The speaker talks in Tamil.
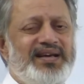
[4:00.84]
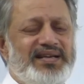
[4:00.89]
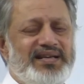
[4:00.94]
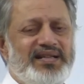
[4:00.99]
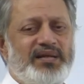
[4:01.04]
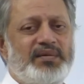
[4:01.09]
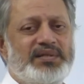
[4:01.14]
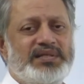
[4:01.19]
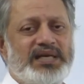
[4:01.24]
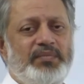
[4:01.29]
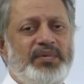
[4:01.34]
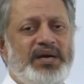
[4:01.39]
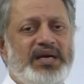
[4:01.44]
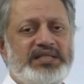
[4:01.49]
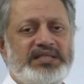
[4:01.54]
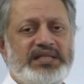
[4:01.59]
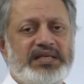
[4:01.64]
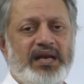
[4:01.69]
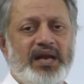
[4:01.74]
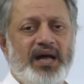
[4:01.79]
இதை
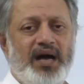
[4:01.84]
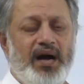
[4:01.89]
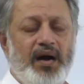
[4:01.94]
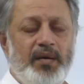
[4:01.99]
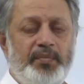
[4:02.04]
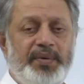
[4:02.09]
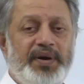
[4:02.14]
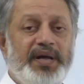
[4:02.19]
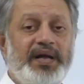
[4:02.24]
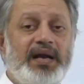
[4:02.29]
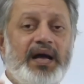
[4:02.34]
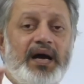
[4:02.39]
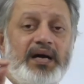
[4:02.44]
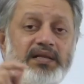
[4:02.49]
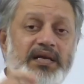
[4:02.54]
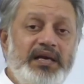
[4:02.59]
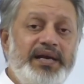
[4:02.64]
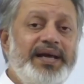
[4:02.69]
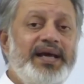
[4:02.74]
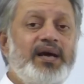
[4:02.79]
சமாளிச்சுக்கலாம் அப்படின்னு
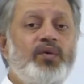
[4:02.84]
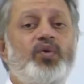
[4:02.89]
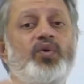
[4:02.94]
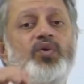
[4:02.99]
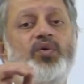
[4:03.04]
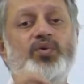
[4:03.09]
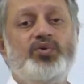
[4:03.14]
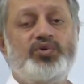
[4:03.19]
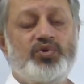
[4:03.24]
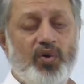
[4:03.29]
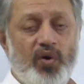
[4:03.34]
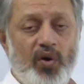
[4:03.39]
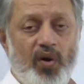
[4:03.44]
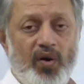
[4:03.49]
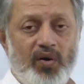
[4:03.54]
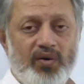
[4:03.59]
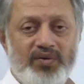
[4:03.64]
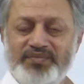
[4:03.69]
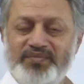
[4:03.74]
அதுலயே ஒரு சுகம்